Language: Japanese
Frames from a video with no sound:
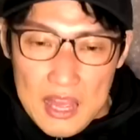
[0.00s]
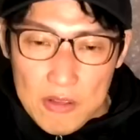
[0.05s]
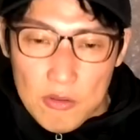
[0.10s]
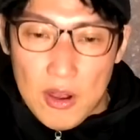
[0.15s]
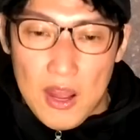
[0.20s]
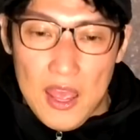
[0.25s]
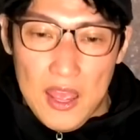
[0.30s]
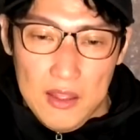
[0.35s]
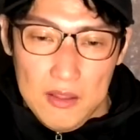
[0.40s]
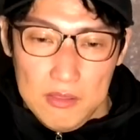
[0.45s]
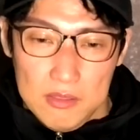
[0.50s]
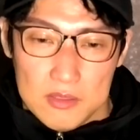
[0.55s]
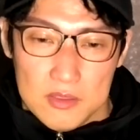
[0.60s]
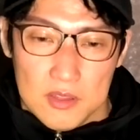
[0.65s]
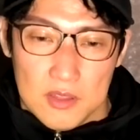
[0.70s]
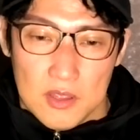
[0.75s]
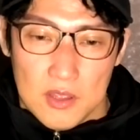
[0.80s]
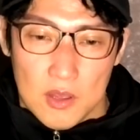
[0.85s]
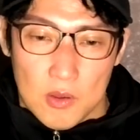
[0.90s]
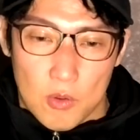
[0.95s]
い、これ。
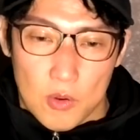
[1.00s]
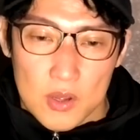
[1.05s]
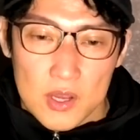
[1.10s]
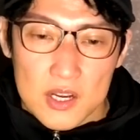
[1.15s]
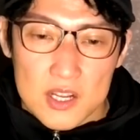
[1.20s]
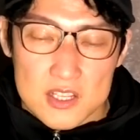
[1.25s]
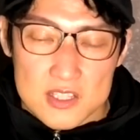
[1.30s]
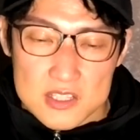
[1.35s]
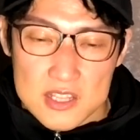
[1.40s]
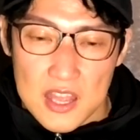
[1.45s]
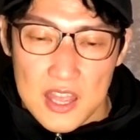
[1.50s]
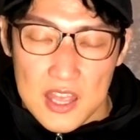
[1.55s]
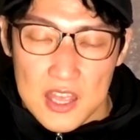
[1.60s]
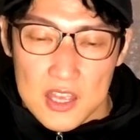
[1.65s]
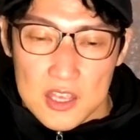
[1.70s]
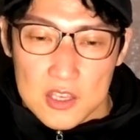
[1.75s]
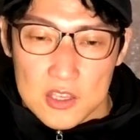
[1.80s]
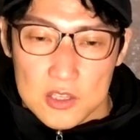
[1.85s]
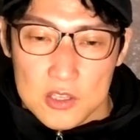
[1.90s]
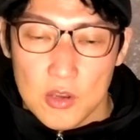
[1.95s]
これがですね、
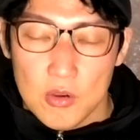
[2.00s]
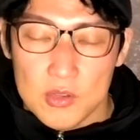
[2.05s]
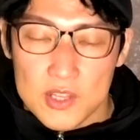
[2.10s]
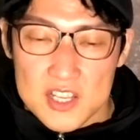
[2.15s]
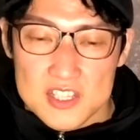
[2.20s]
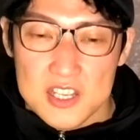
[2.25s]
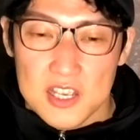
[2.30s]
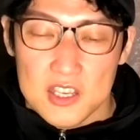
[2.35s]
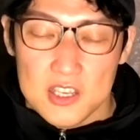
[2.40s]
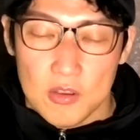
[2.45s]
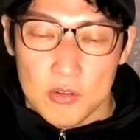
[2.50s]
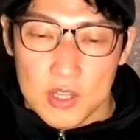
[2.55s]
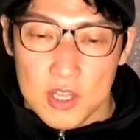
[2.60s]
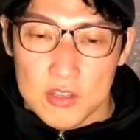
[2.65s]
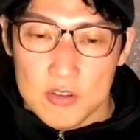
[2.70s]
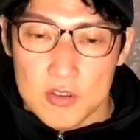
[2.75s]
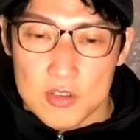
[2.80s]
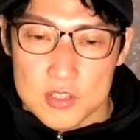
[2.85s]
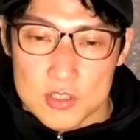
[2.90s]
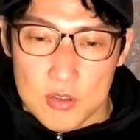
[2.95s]
今日ね、さっき読んだ
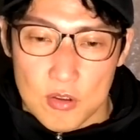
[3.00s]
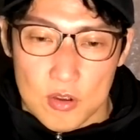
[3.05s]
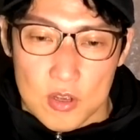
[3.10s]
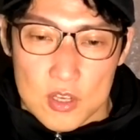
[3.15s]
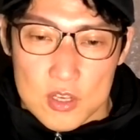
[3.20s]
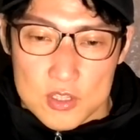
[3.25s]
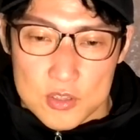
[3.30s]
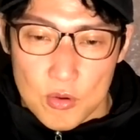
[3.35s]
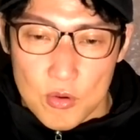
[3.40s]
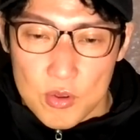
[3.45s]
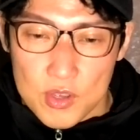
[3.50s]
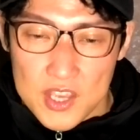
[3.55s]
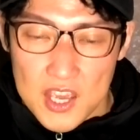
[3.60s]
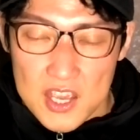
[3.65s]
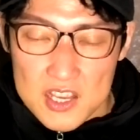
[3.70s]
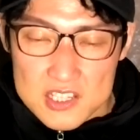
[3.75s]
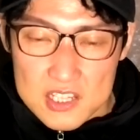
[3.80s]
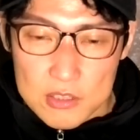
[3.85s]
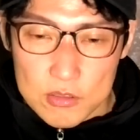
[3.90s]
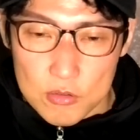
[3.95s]
ニュースのその
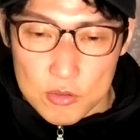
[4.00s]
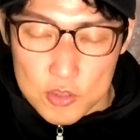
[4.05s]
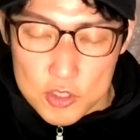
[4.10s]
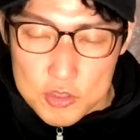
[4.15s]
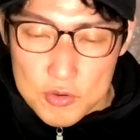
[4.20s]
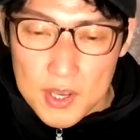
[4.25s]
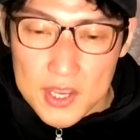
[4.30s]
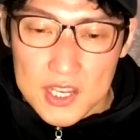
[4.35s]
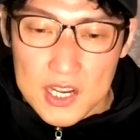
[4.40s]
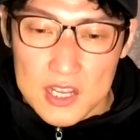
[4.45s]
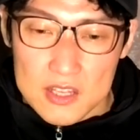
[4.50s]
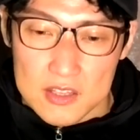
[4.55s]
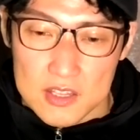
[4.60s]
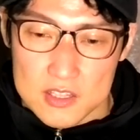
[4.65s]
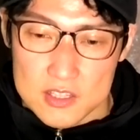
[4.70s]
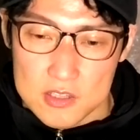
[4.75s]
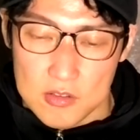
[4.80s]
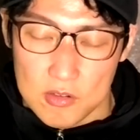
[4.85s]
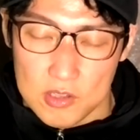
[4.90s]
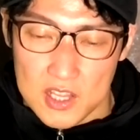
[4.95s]
計算の内訳なんで
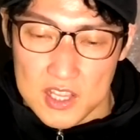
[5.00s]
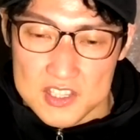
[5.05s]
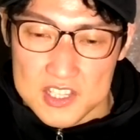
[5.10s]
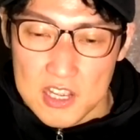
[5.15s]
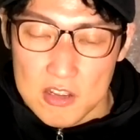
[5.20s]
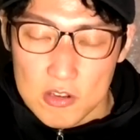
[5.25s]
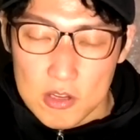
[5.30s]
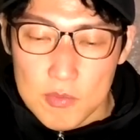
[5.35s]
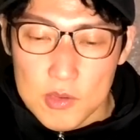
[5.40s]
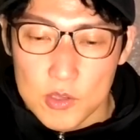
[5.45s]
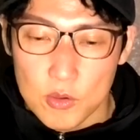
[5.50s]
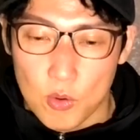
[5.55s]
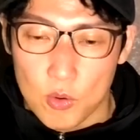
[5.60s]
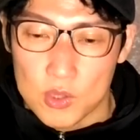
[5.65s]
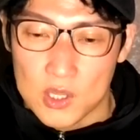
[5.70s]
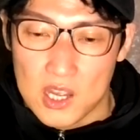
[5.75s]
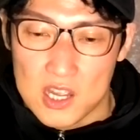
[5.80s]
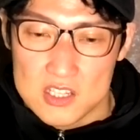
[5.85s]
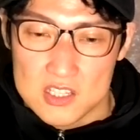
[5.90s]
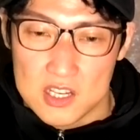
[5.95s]
すよね。ざっくり見るとこ
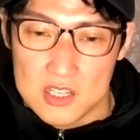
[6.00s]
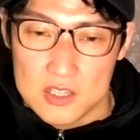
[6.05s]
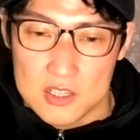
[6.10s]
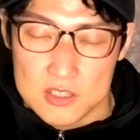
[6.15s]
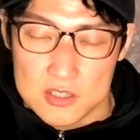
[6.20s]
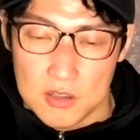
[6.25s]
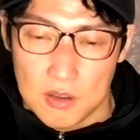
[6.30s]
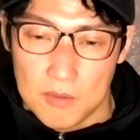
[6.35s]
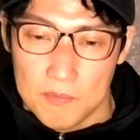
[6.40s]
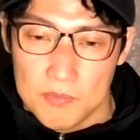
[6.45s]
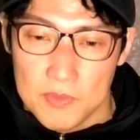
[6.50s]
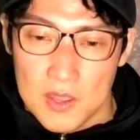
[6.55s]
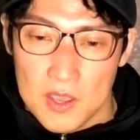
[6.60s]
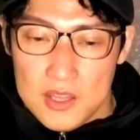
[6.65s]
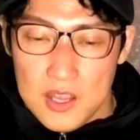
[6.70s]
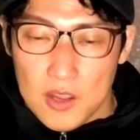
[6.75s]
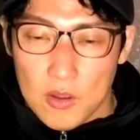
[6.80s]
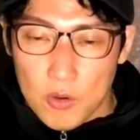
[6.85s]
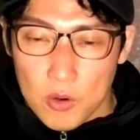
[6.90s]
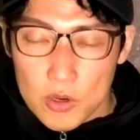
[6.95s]
んな感じなんですよ。
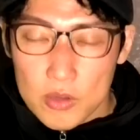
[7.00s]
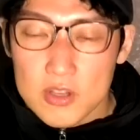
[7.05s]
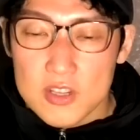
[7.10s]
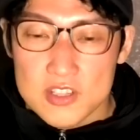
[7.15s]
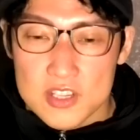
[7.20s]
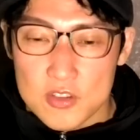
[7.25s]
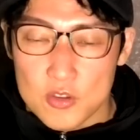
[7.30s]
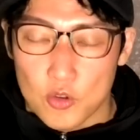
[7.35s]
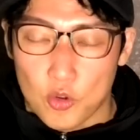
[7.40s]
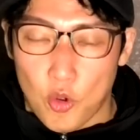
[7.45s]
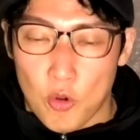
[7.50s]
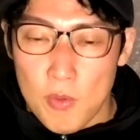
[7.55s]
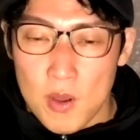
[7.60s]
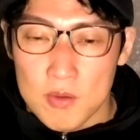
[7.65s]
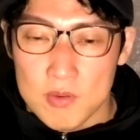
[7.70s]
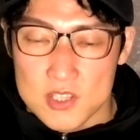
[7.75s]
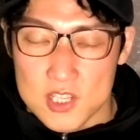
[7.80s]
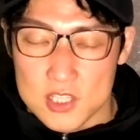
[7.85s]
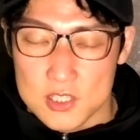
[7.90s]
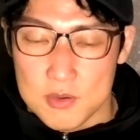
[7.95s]
で、これをですね、ちょっと
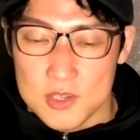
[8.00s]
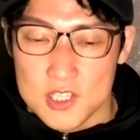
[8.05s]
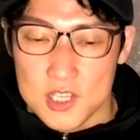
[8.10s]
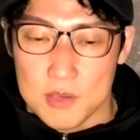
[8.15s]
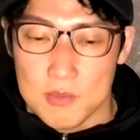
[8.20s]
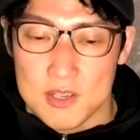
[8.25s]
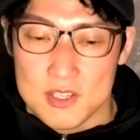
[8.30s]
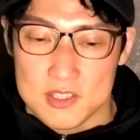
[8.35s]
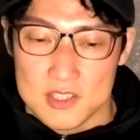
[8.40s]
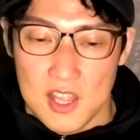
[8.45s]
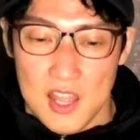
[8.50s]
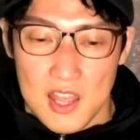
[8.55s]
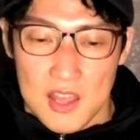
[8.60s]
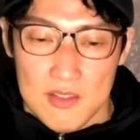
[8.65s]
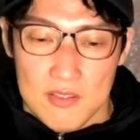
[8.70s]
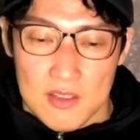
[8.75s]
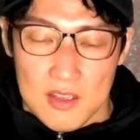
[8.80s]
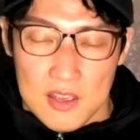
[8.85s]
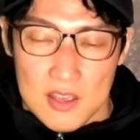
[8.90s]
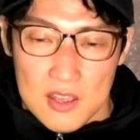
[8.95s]
細々説明していきますね。
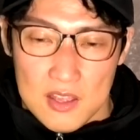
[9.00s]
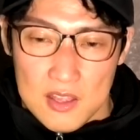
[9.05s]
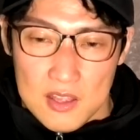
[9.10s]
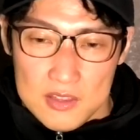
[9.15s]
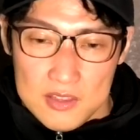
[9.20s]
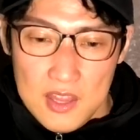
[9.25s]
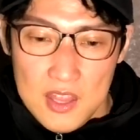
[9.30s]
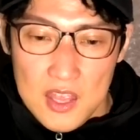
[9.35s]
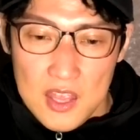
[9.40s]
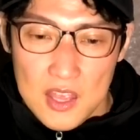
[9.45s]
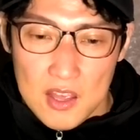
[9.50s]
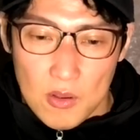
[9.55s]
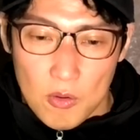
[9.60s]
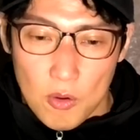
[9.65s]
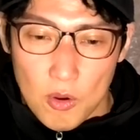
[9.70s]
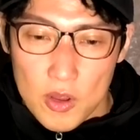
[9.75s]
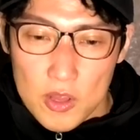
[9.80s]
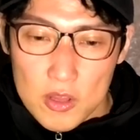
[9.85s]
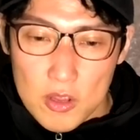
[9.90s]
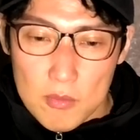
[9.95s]
で、
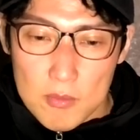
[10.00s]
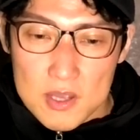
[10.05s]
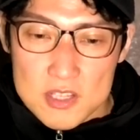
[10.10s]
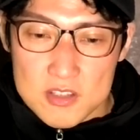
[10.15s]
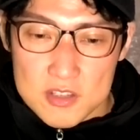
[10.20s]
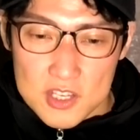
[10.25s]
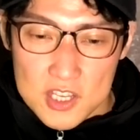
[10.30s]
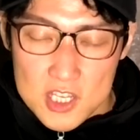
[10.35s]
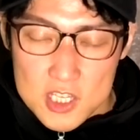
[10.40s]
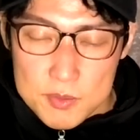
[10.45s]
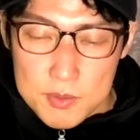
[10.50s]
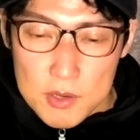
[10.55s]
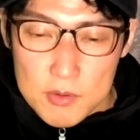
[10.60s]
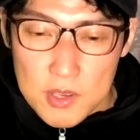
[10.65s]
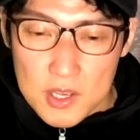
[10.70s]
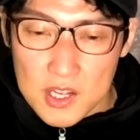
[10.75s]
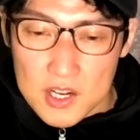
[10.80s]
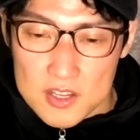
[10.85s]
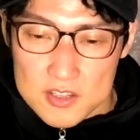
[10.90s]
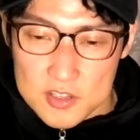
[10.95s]
これのまず一番
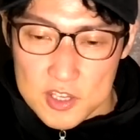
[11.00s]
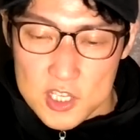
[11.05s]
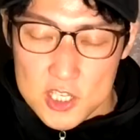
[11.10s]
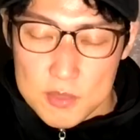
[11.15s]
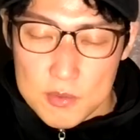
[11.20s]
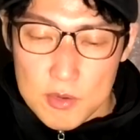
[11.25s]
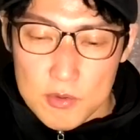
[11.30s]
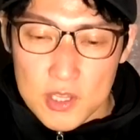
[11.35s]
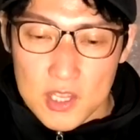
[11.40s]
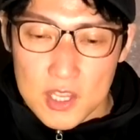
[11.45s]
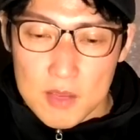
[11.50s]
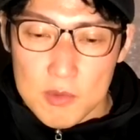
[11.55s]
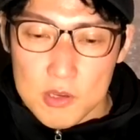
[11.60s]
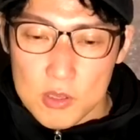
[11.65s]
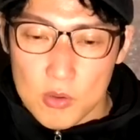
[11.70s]
上からです。一番上だけ見る